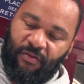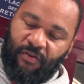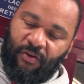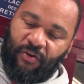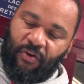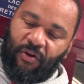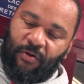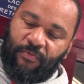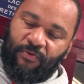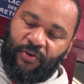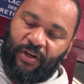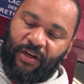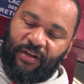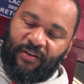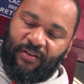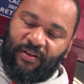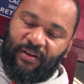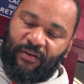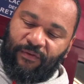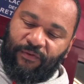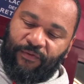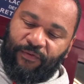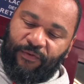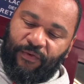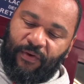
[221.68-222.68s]
Notre
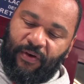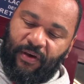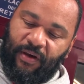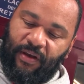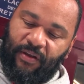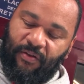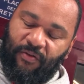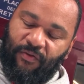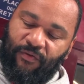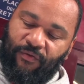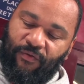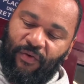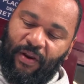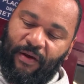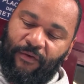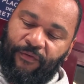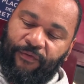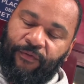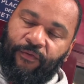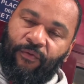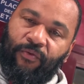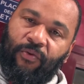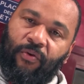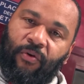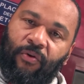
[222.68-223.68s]
objectif est de vous la
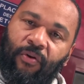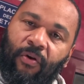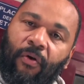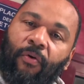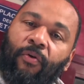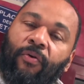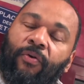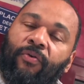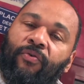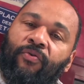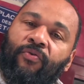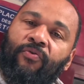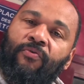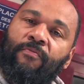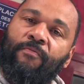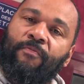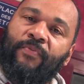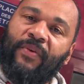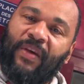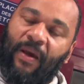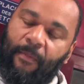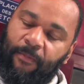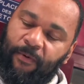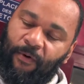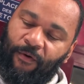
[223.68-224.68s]
foutre dans le cul
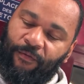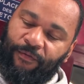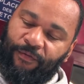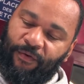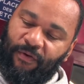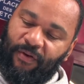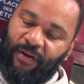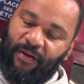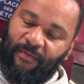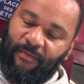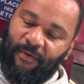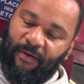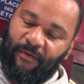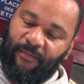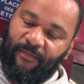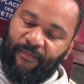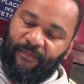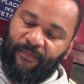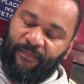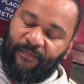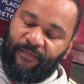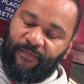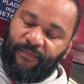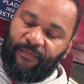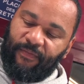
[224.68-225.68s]
bien profondément.
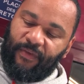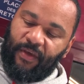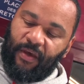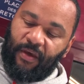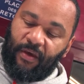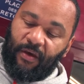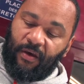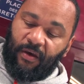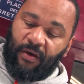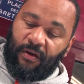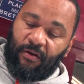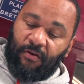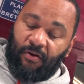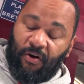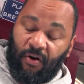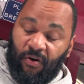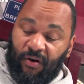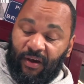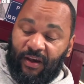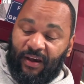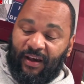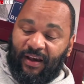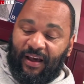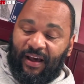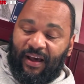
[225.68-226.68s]

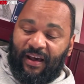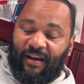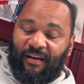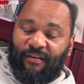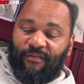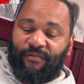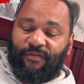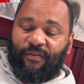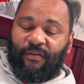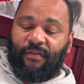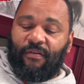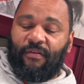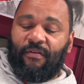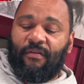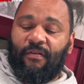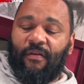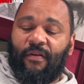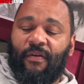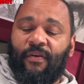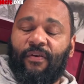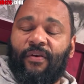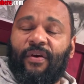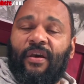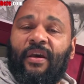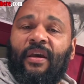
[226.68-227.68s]
L'heure est grave
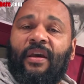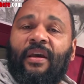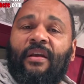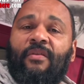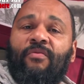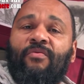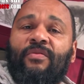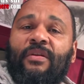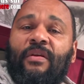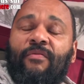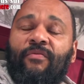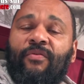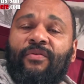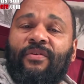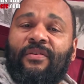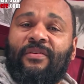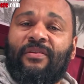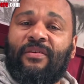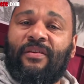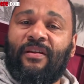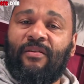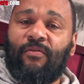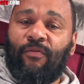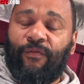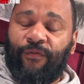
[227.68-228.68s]
et nous avons
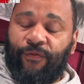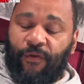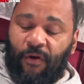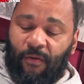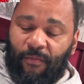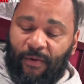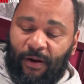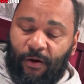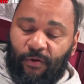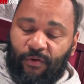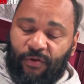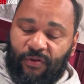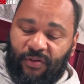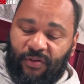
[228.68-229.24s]
décidé de former le